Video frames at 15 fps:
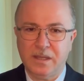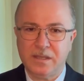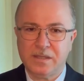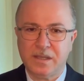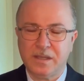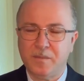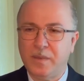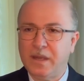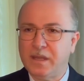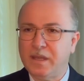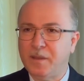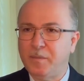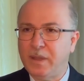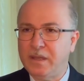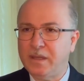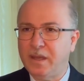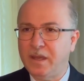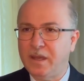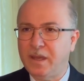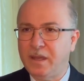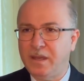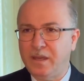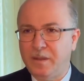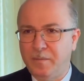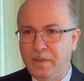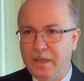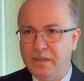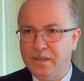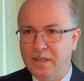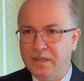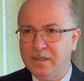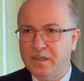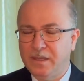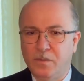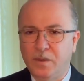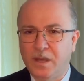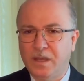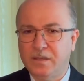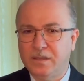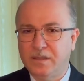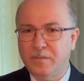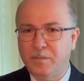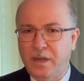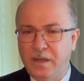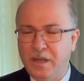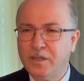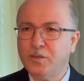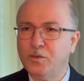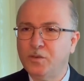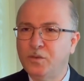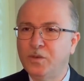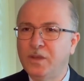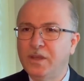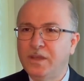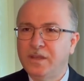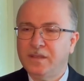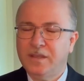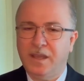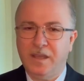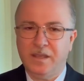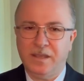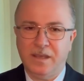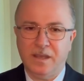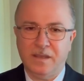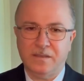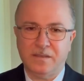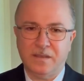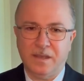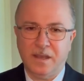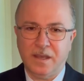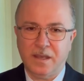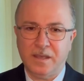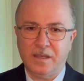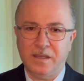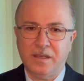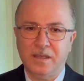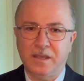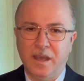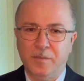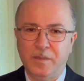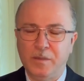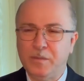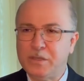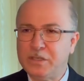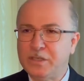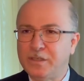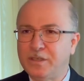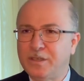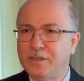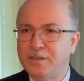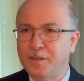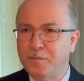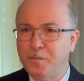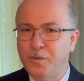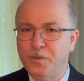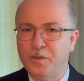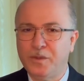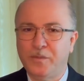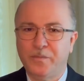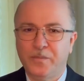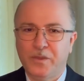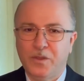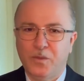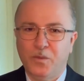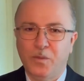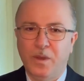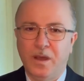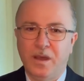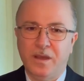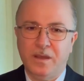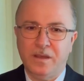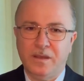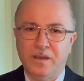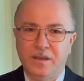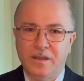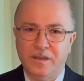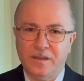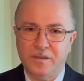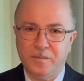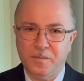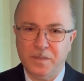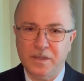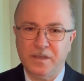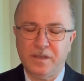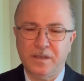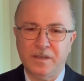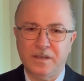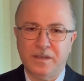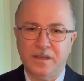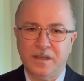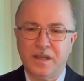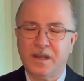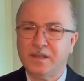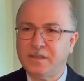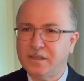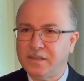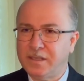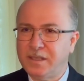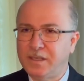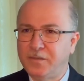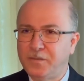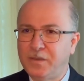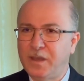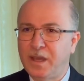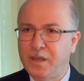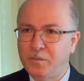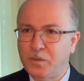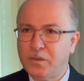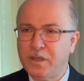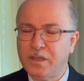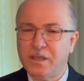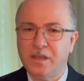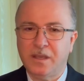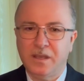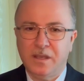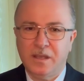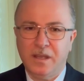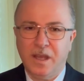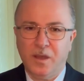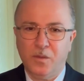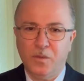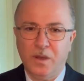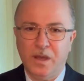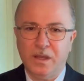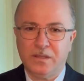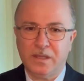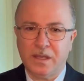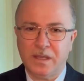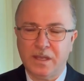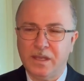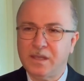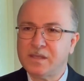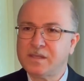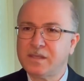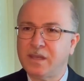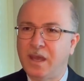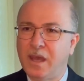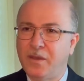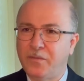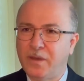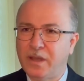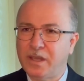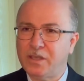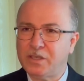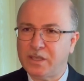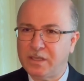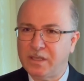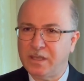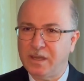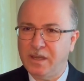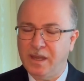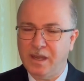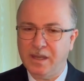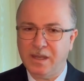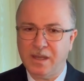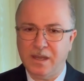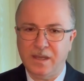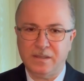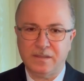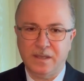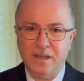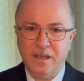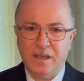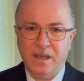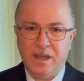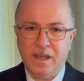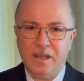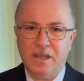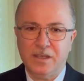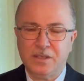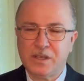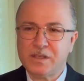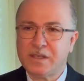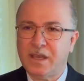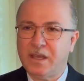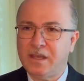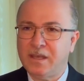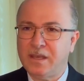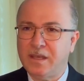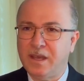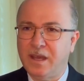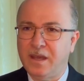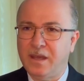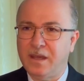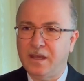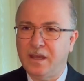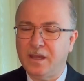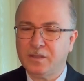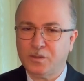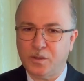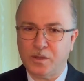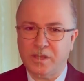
الاستثمارية بين البلدين وقد بلغته تحيات أخيه عبد المجيد تبون وبإرادته في المضي نحو تكريس آفاق جديدة للعلاقات الجزائرية التركية